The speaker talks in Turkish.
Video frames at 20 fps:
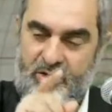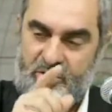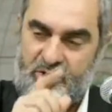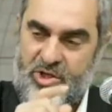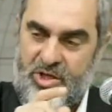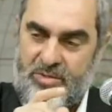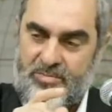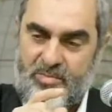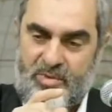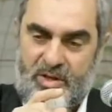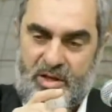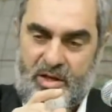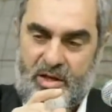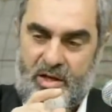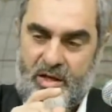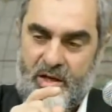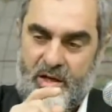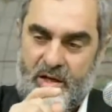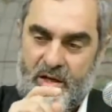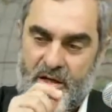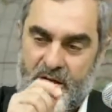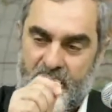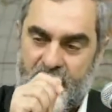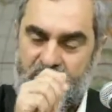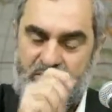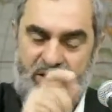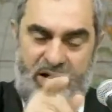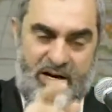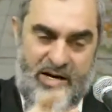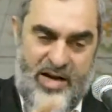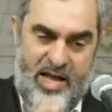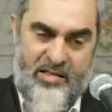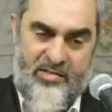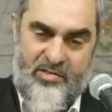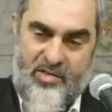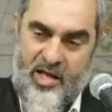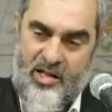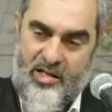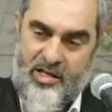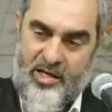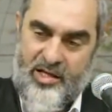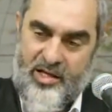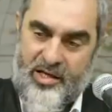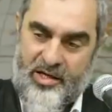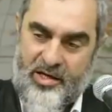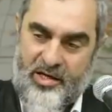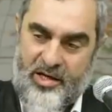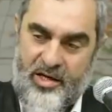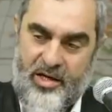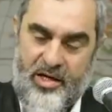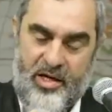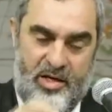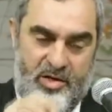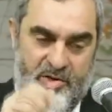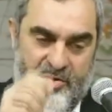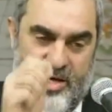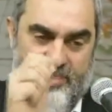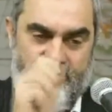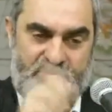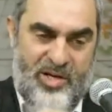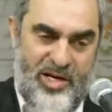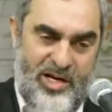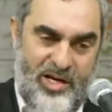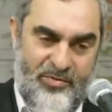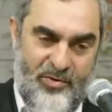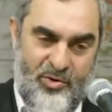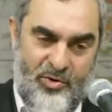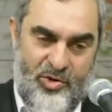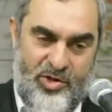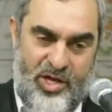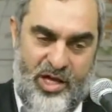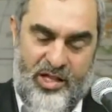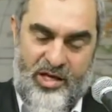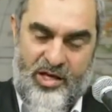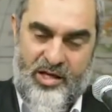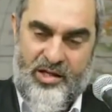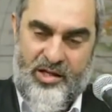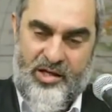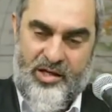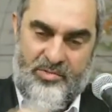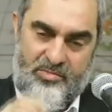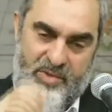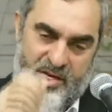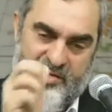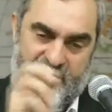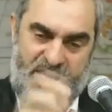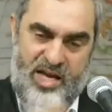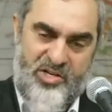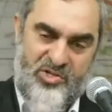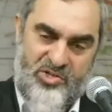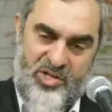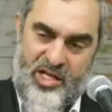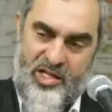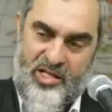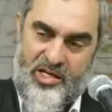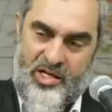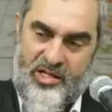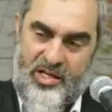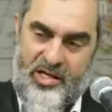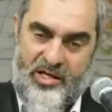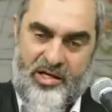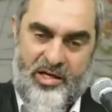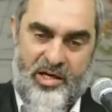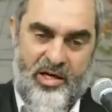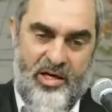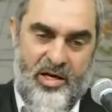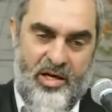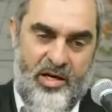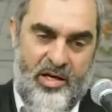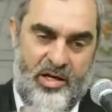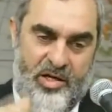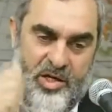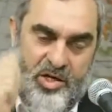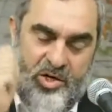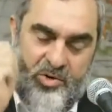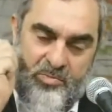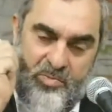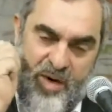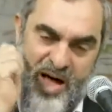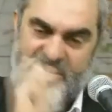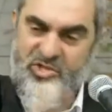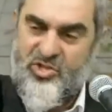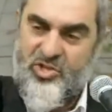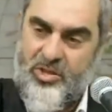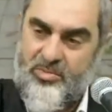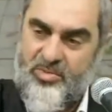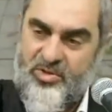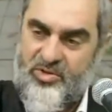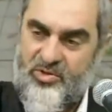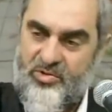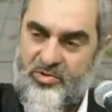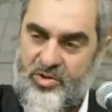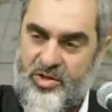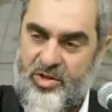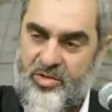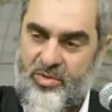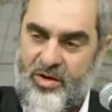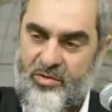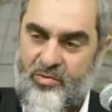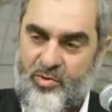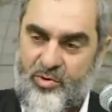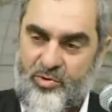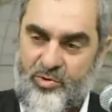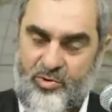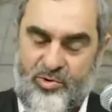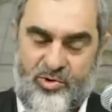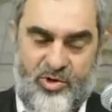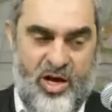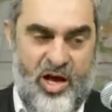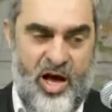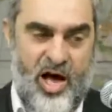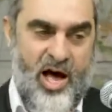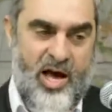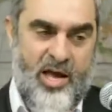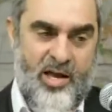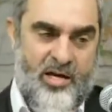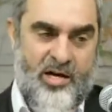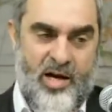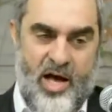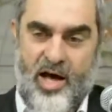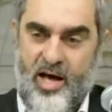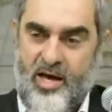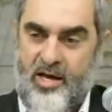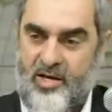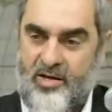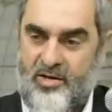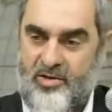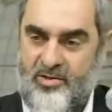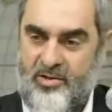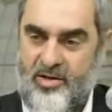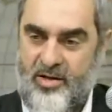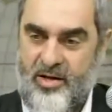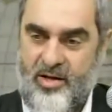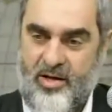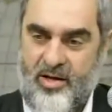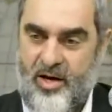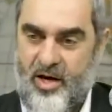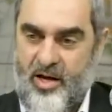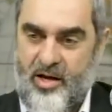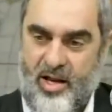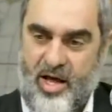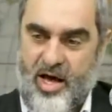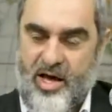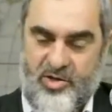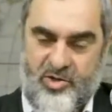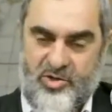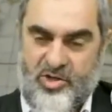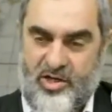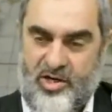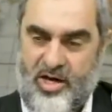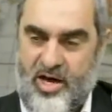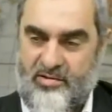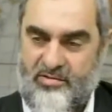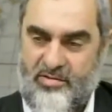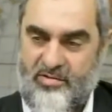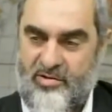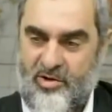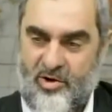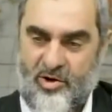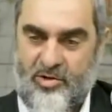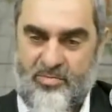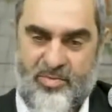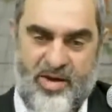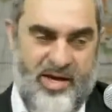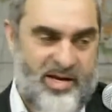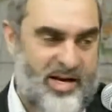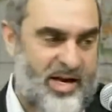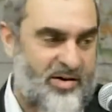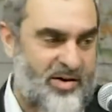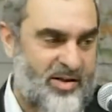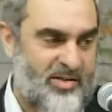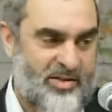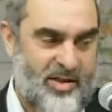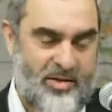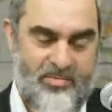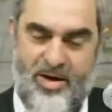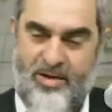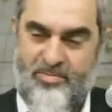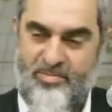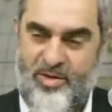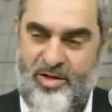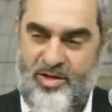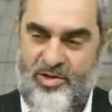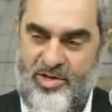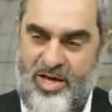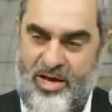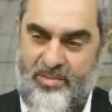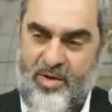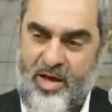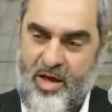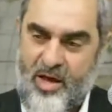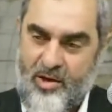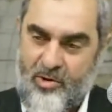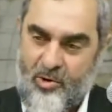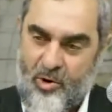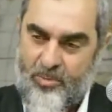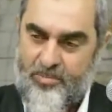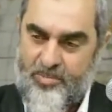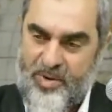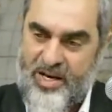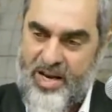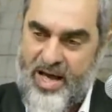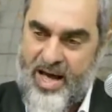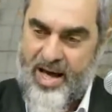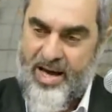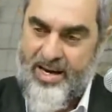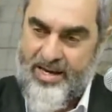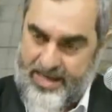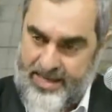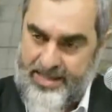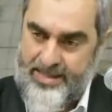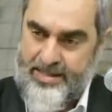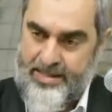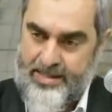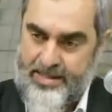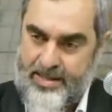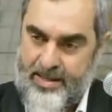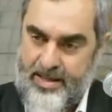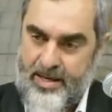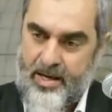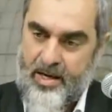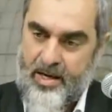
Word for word: şimdi internet dalgaları cep telefonu dalgaları mesaj dalgaları kırbaç gibi sırtıma vurdukça hayır hayır Allah'ın şeriatında olmayana evet demem diyeceğim o Bilal'in